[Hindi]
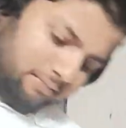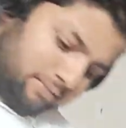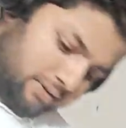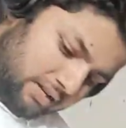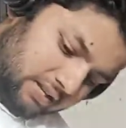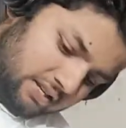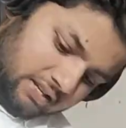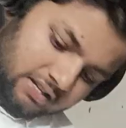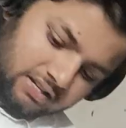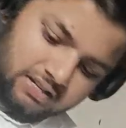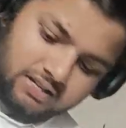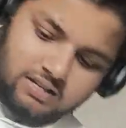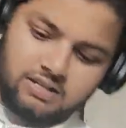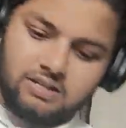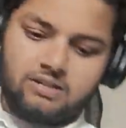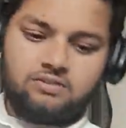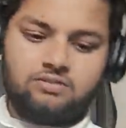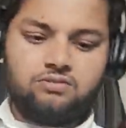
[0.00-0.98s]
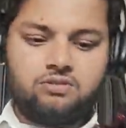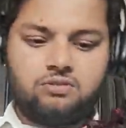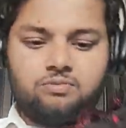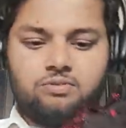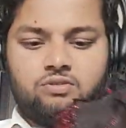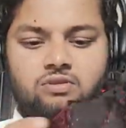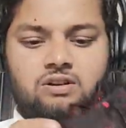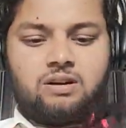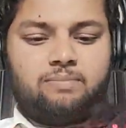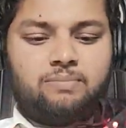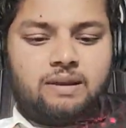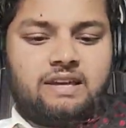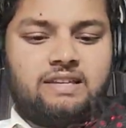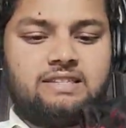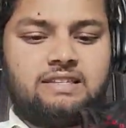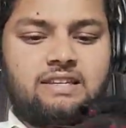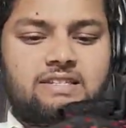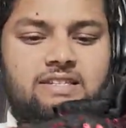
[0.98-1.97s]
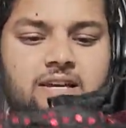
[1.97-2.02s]
भी नहीं है जो भी होगा
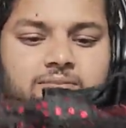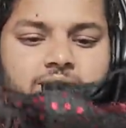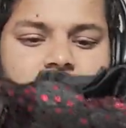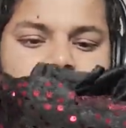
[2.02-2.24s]
प्राइस के हिसाब से